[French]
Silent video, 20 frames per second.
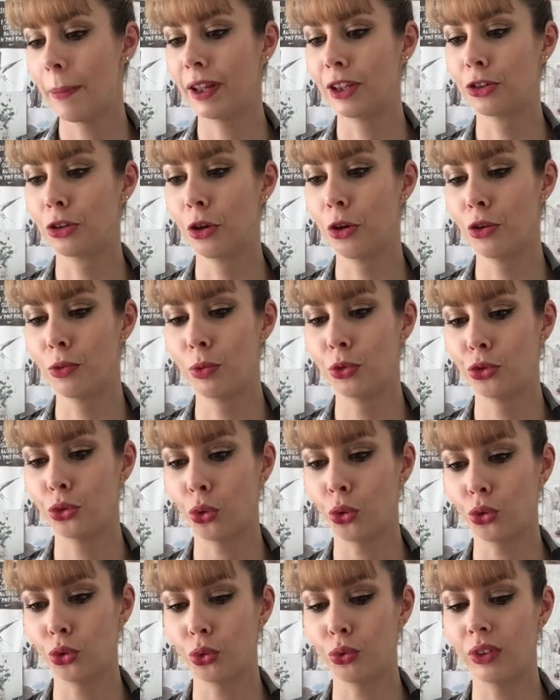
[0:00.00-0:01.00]
parce que je me suis
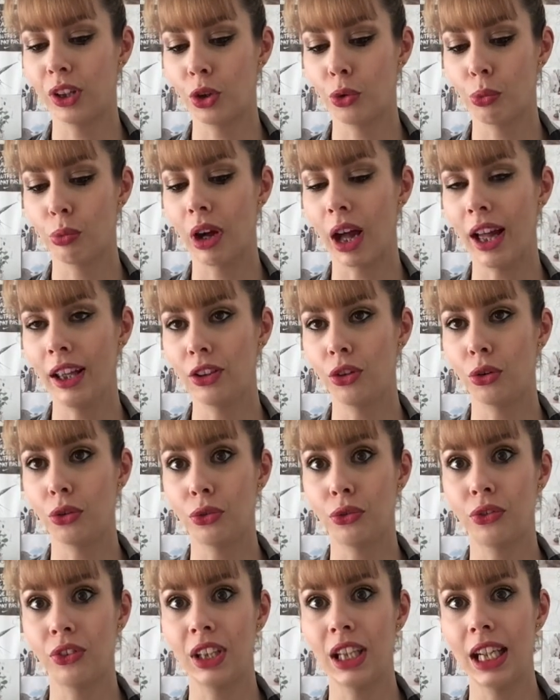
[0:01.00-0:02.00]
retrouvé le bras dans le
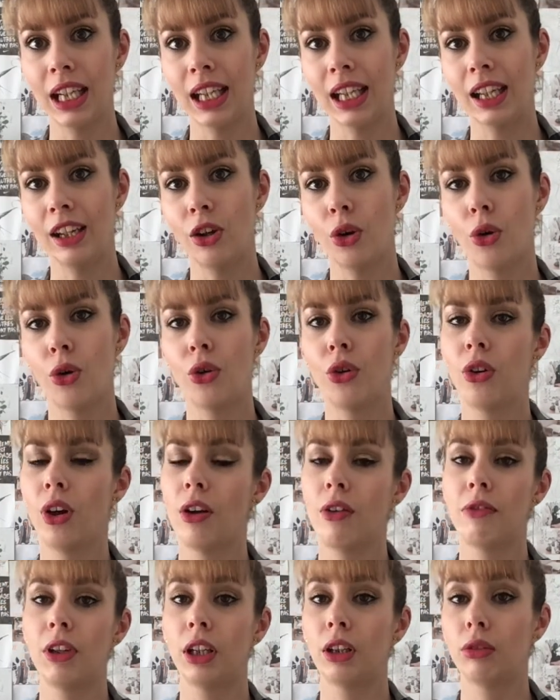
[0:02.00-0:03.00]
fil et
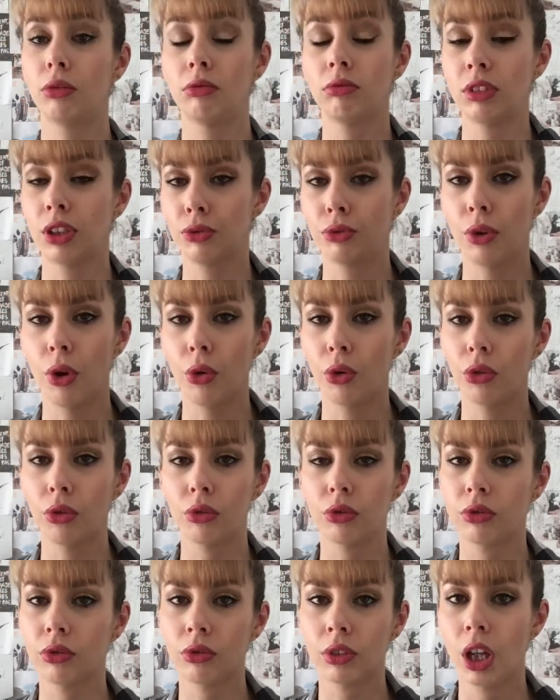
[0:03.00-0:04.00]
avec des fois
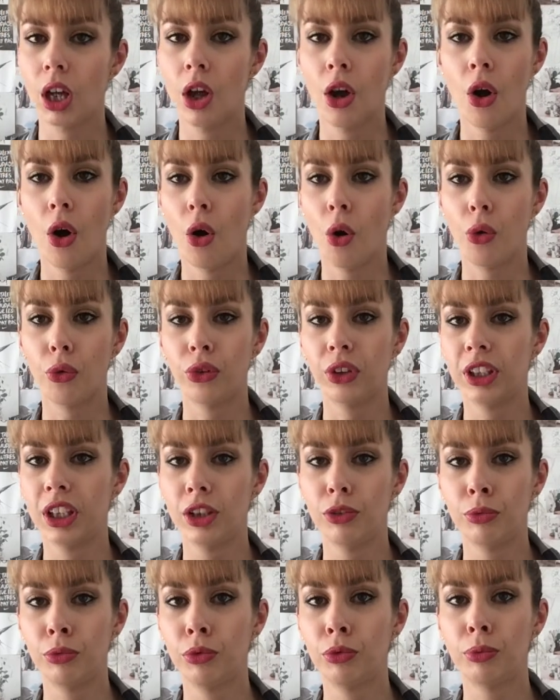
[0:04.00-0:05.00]
on, fait
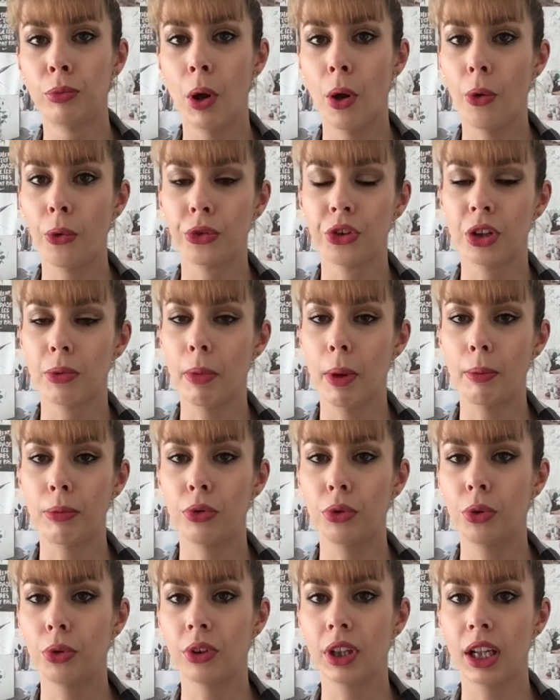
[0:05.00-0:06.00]
des mouvements, on sait même
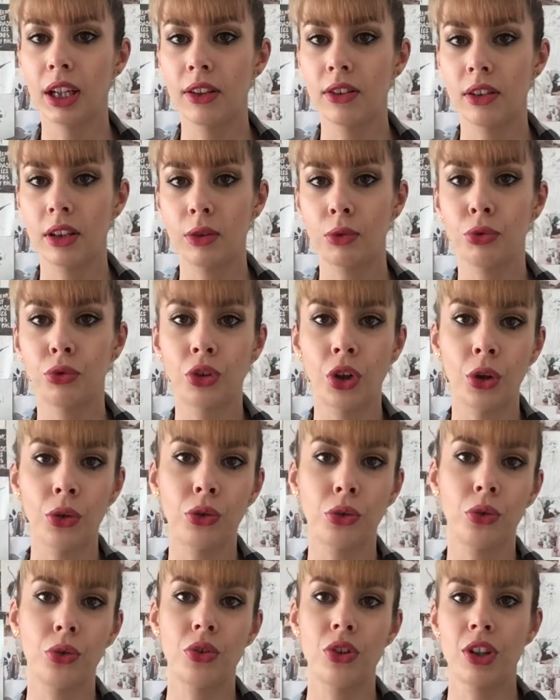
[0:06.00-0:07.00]
plus qu'on a les écouteurs,
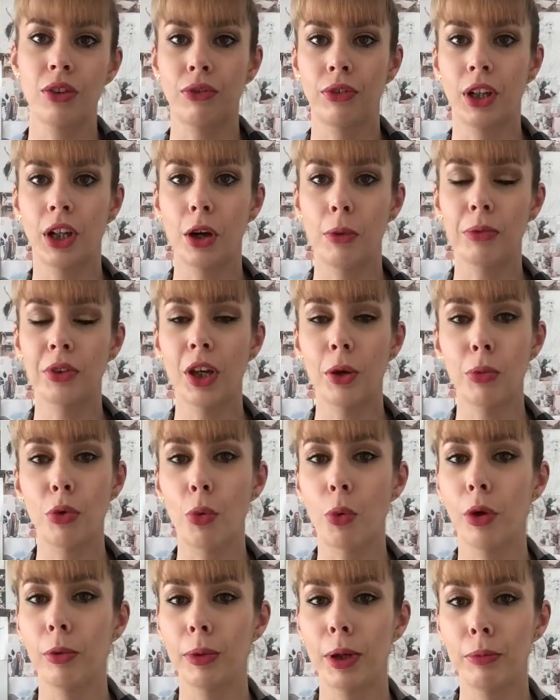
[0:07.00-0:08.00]
du coup j'ai fait comme ça
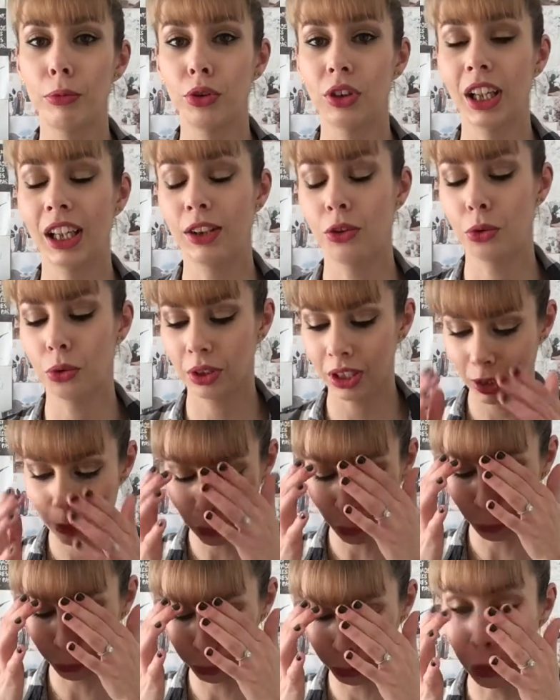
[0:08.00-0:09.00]
pour prendre ma bouteille d'eau et
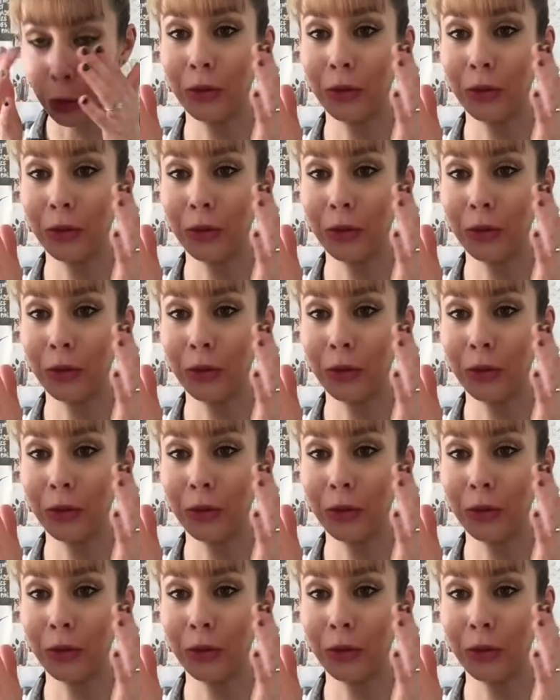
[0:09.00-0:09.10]
mon dieu